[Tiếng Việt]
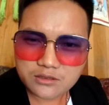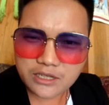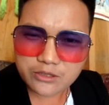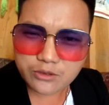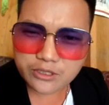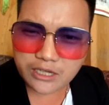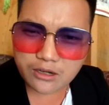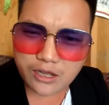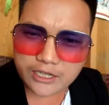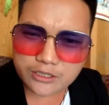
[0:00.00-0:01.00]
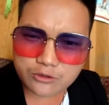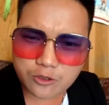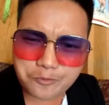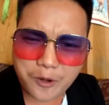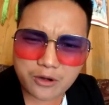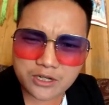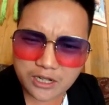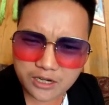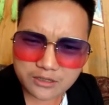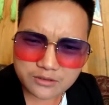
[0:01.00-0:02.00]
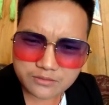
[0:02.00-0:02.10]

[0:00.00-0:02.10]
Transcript: nè vô trả lo hai tao trông pro nữa gần